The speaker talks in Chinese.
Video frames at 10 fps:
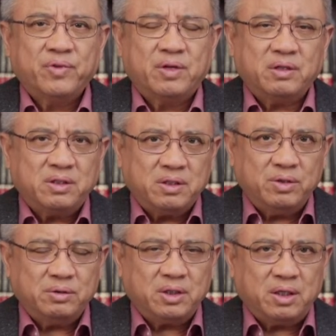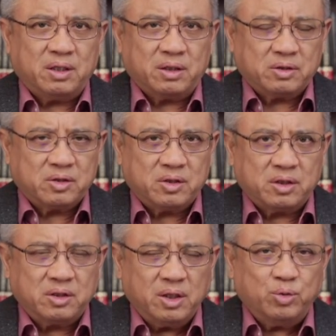这个是由这个
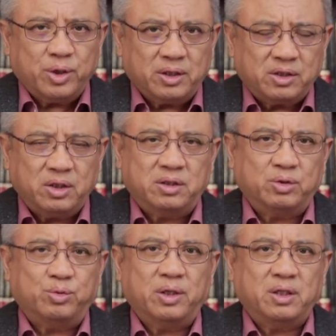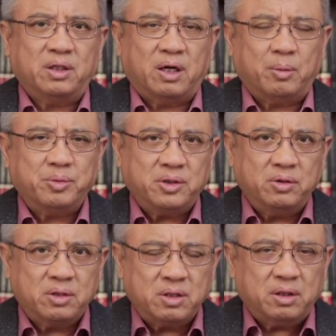政权的性质决定的，而不是
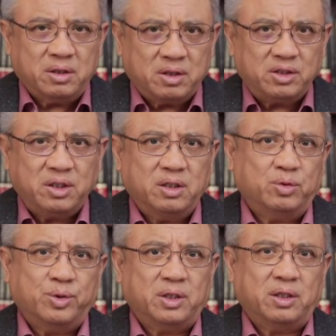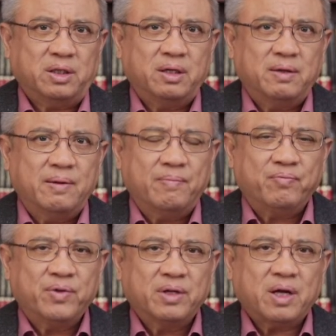由个人的信任决定的，
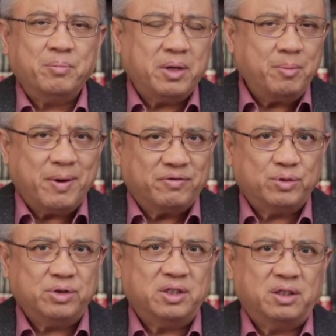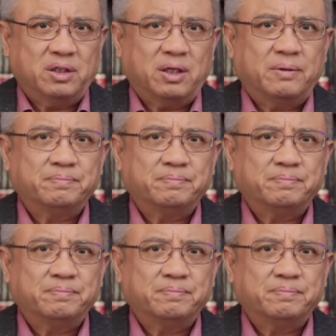他没有办法去信任的。